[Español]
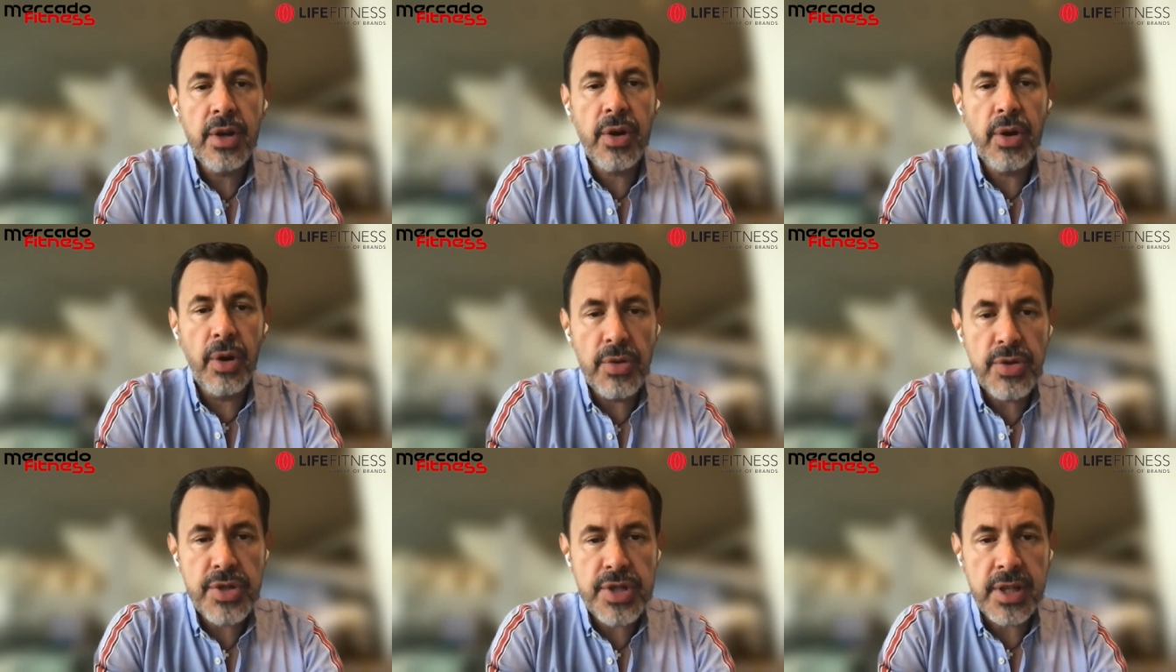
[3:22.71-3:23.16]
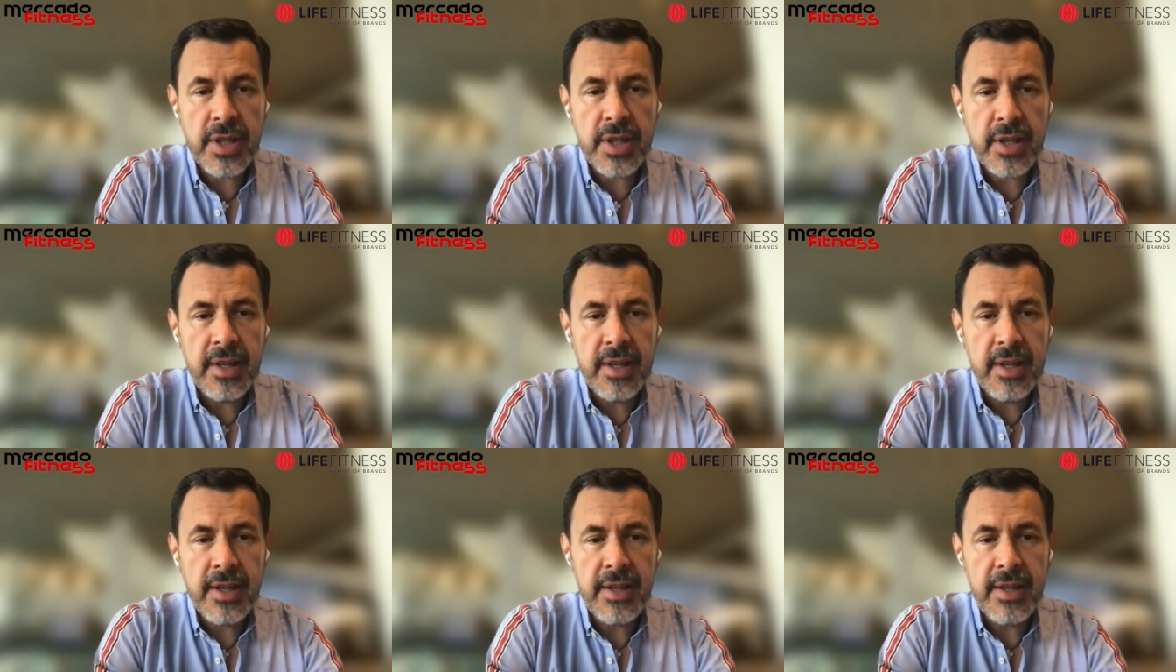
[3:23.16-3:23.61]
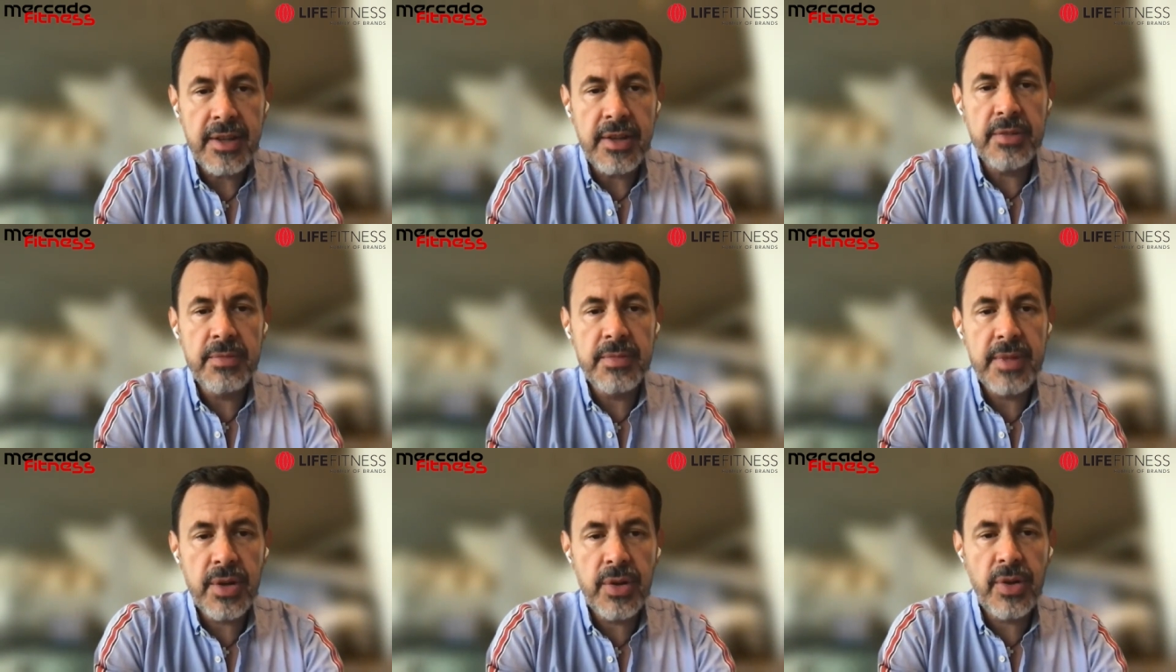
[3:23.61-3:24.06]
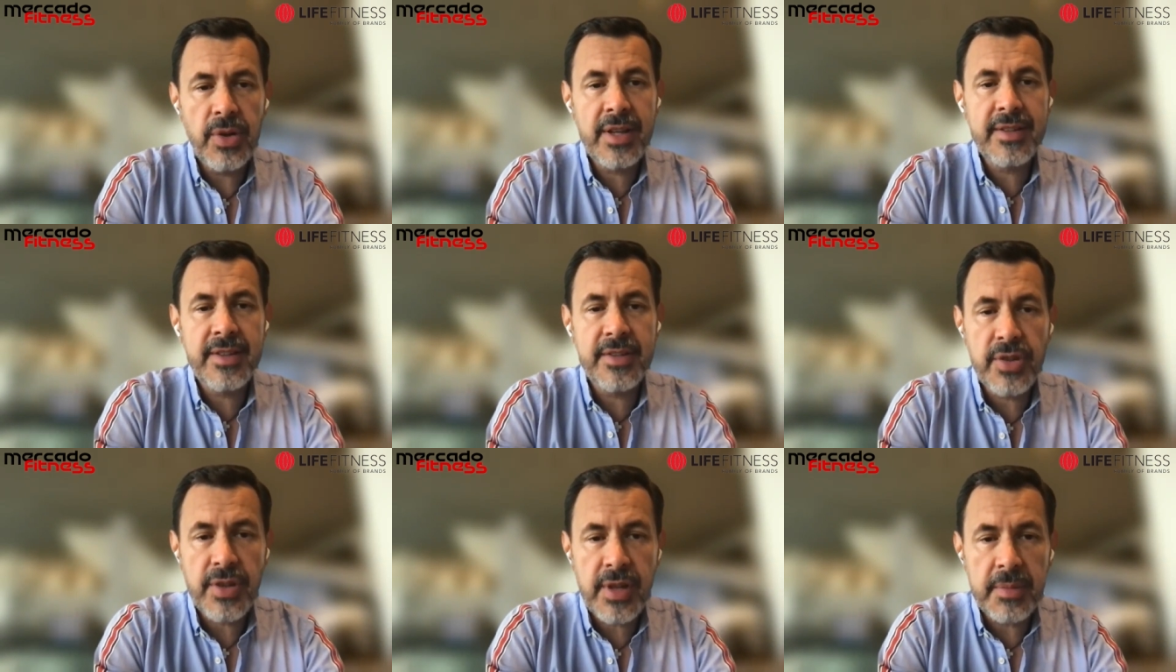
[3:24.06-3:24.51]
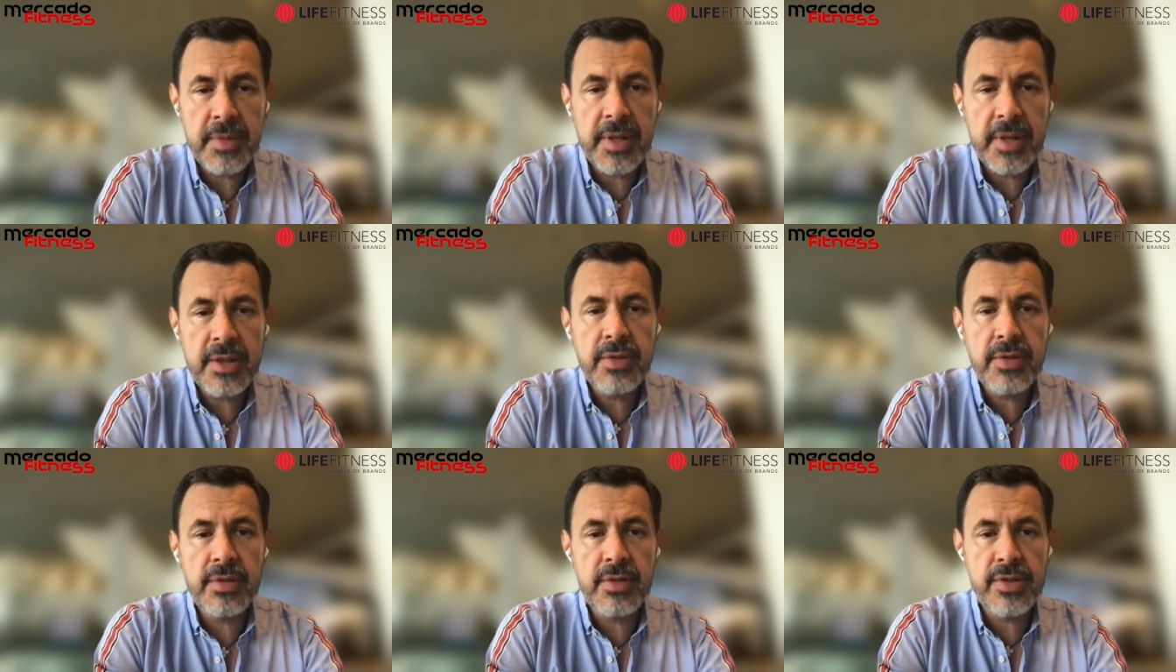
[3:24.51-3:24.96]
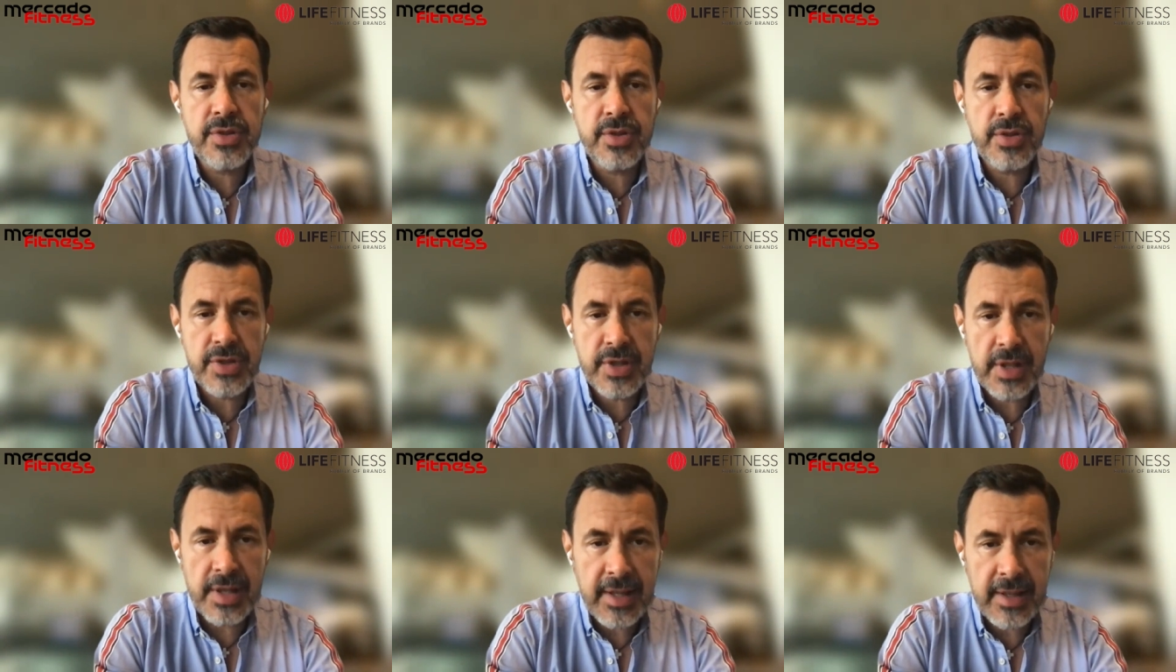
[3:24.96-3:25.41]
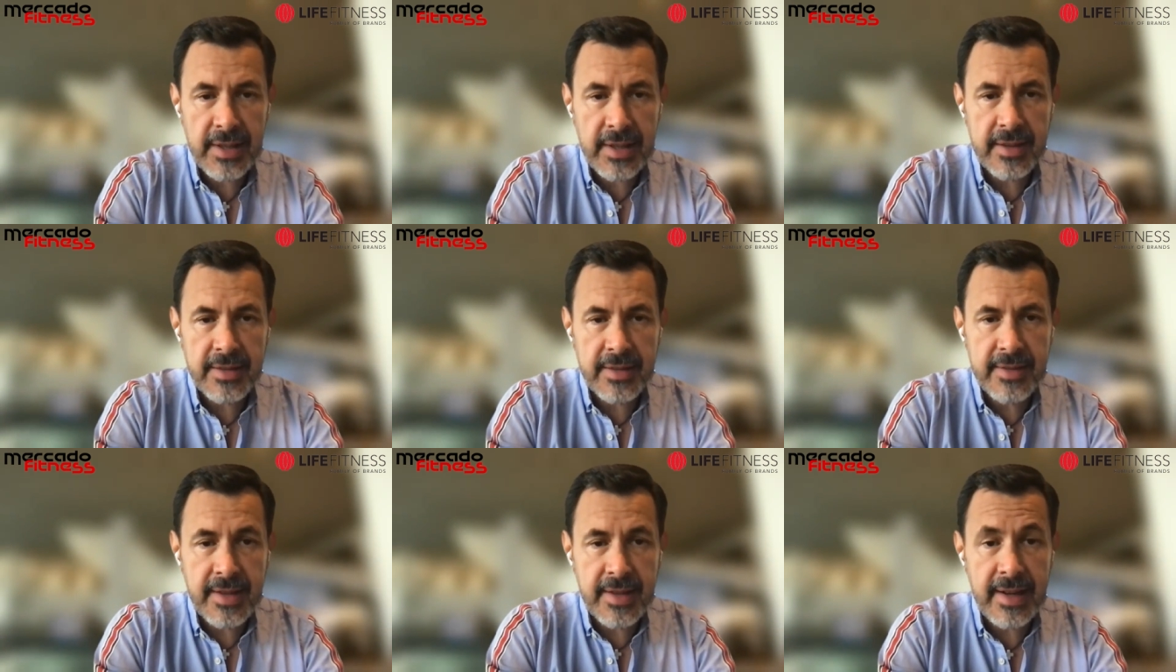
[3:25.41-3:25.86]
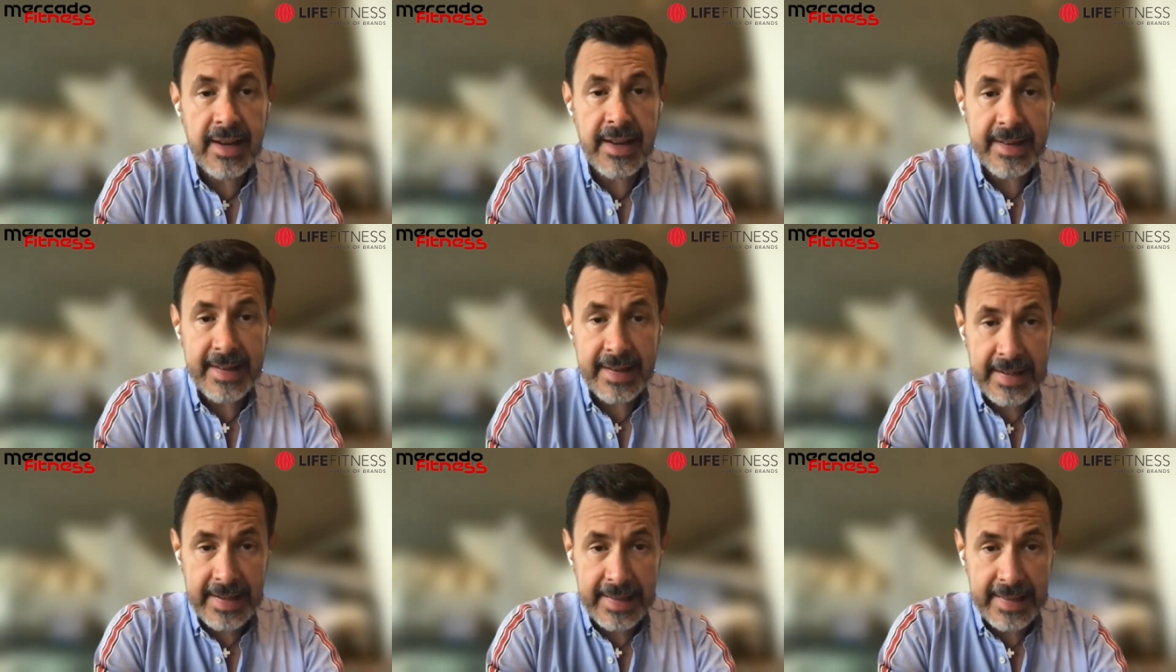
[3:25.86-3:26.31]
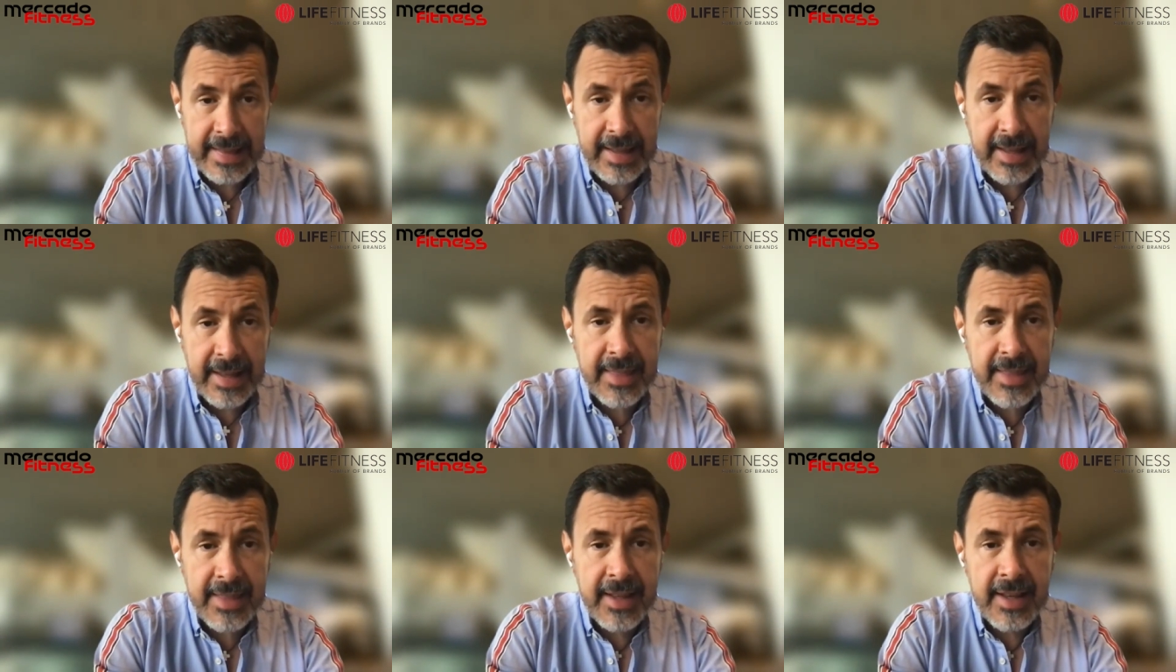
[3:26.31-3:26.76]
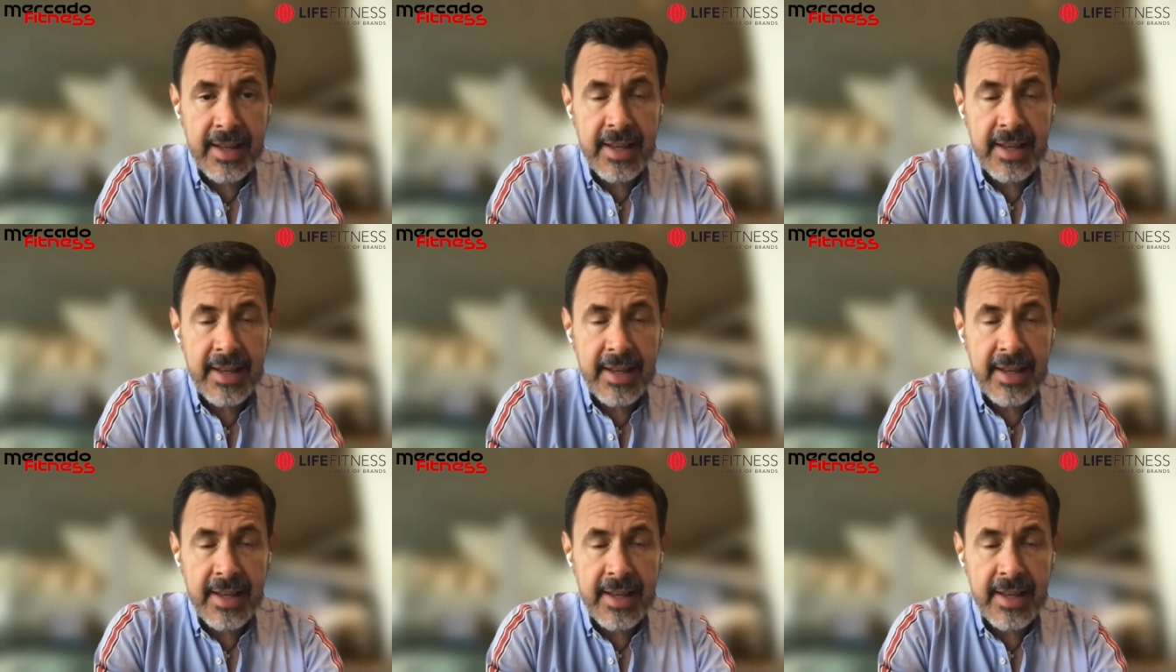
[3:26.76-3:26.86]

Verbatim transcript: coaching y un mejor asesoramiento de nuestros clientes. La realidad